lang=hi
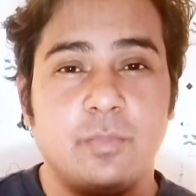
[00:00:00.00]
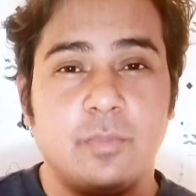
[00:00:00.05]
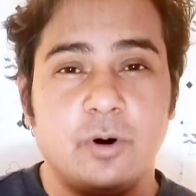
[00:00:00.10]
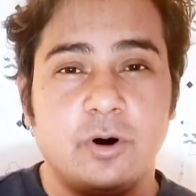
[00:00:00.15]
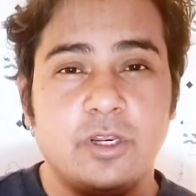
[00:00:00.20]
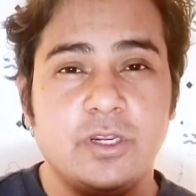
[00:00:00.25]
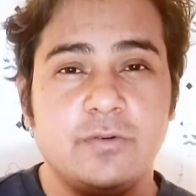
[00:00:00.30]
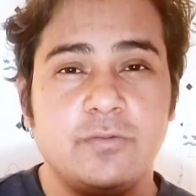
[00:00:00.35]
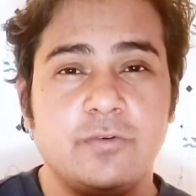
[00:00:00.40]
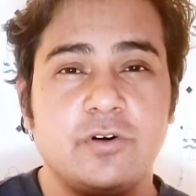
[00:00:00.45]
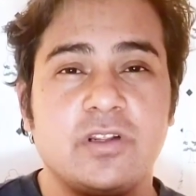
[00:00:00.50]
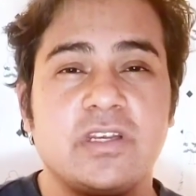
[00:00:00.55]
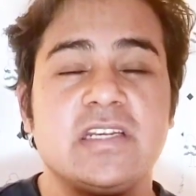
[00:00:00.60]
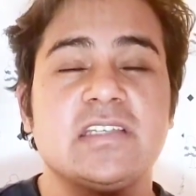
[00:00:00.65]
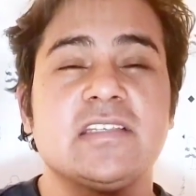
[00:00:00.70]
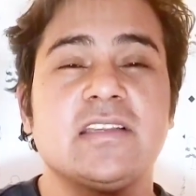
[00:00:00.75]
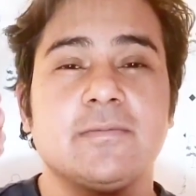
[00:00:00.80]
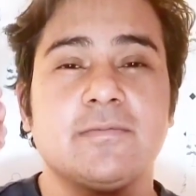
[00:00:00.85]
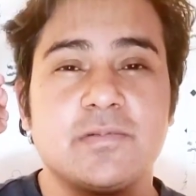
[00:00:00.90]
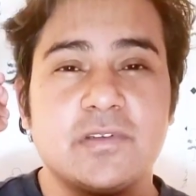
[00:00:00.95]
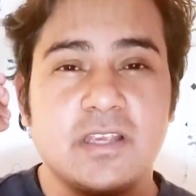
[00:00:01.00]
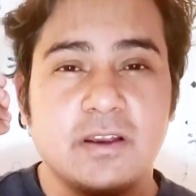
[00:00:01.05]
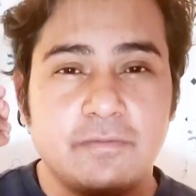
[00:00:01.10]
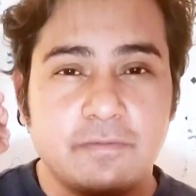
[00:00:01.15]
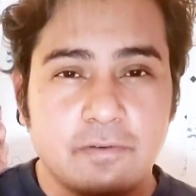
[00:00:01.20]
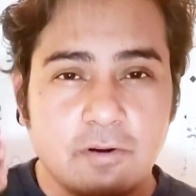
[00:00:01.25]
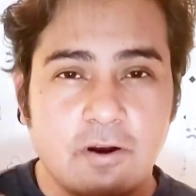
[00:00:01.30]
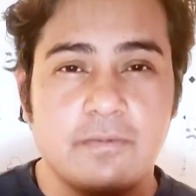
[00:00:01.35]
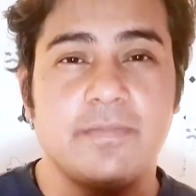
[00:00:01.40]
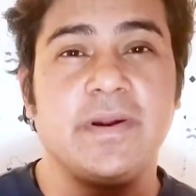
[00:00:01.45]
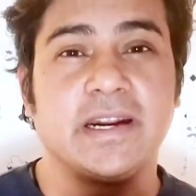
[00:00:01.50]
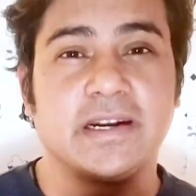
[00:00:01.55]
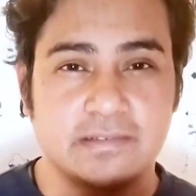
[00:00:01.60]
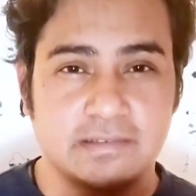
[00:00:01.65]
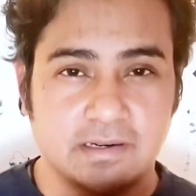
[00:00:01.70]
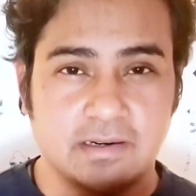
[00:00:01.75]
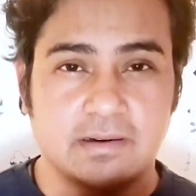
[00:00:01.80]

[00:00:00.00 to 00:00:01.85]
बॉलीवुड की सबसे फ्लॉप एक्टर